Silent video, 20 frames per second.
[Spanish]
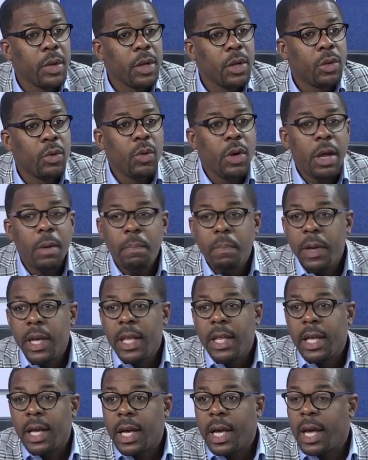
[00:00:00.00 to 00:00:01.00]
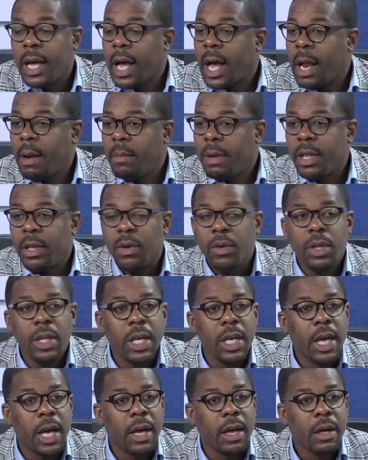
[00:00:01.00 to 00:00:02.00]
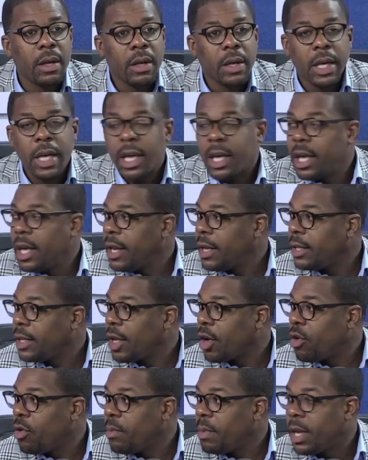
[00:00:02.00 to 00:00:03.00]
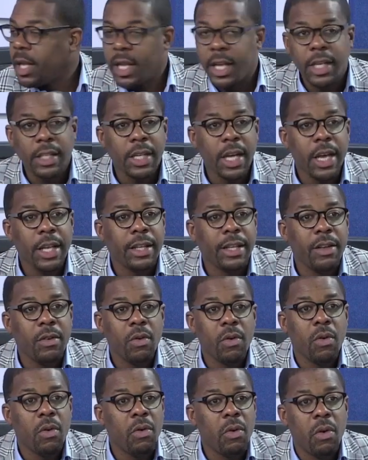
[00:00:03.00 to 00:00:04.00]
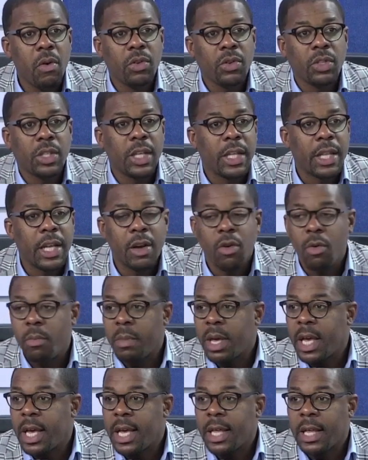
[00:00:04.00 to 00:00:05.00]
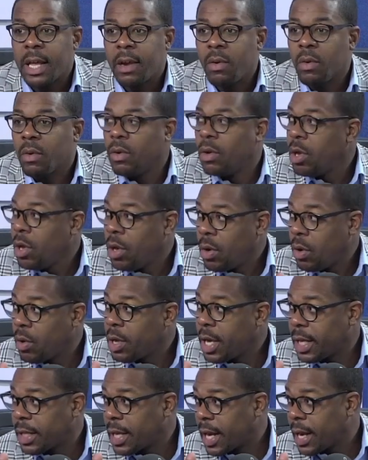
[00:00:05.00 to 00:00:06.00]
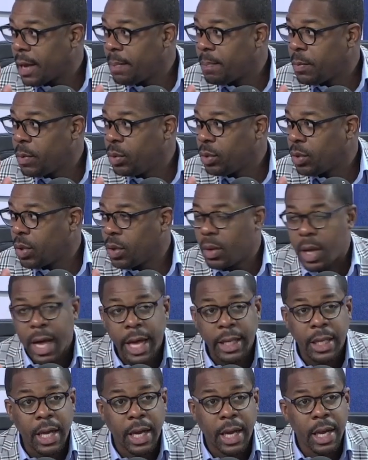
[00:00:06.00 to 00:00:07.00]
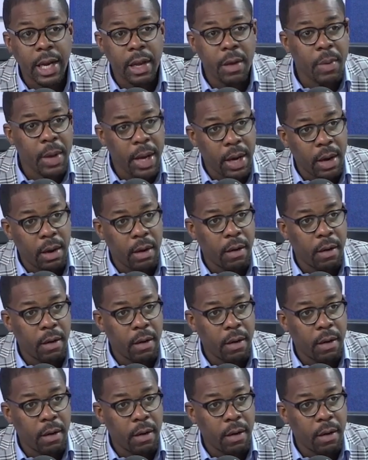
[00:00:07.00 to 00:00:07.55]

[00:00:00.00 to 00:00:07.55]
Tú le pides eh, al mediodía mm. qué quieren de comida y esa gente no conoce de comida. Oye, ¿hasta qué punto? ¿Hasta qué nivel?